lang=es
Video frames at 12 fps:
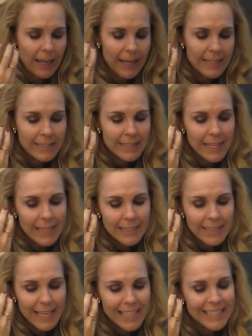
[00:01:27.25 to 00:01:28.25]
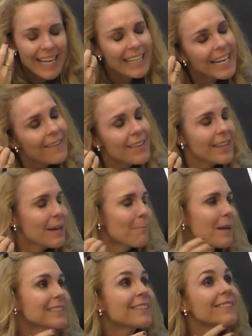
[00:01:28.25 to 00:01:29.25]
es, este, es la clave de la
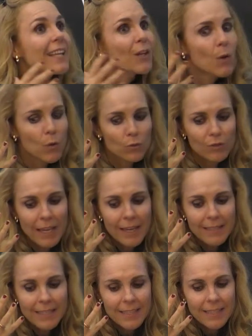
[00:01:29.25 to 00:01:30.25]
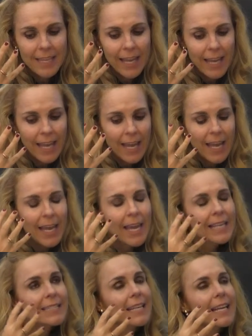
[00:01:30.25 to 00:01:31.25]
paz interior, o sea, es, este,
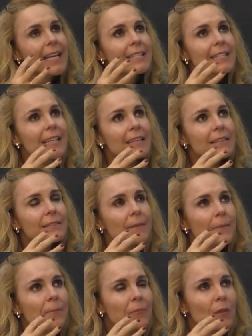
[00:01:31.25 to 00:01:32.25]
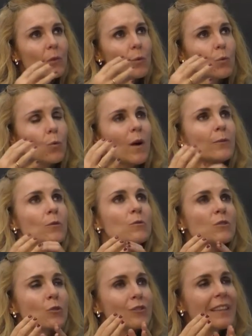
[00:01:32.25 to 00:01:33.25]
es el, cuando
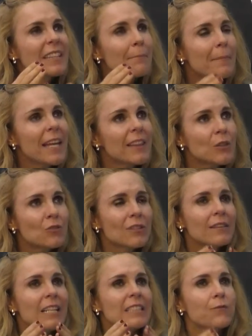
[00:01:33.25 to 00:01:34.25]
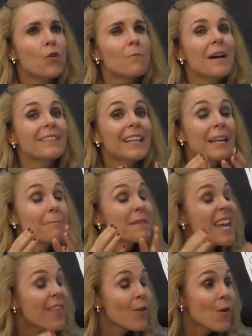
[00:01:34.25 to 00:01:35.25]
nuestros sentimientos se transforman del
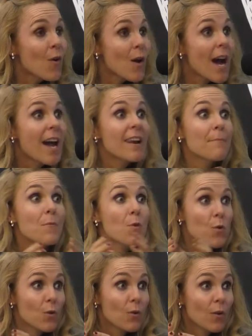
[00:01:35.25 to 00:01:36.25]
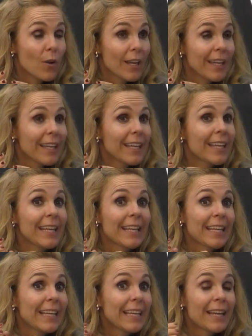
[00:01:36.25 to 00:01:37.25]
miedo al amor.
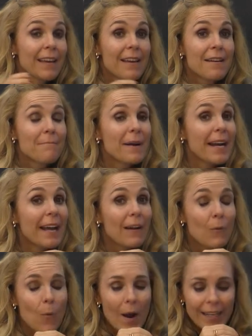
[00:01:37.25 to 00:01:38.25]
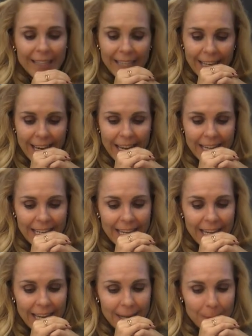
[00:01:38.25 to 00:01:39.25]
Y para cualquier
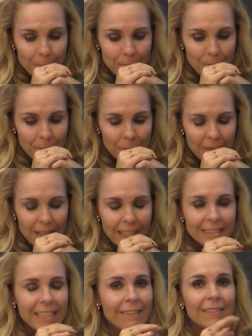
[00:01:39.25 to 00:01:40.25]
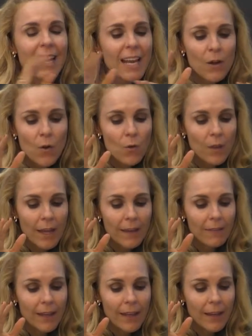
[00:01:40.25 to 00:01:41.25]
em, sendero
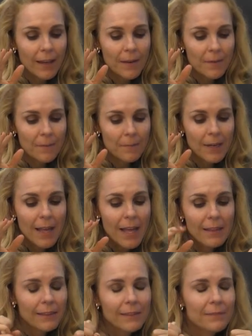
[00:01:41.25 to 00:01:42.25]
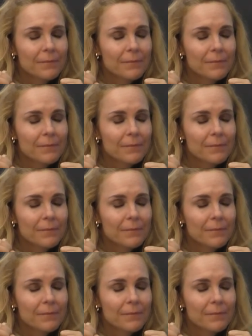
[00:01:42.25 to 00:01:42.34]
de, ¿verdad?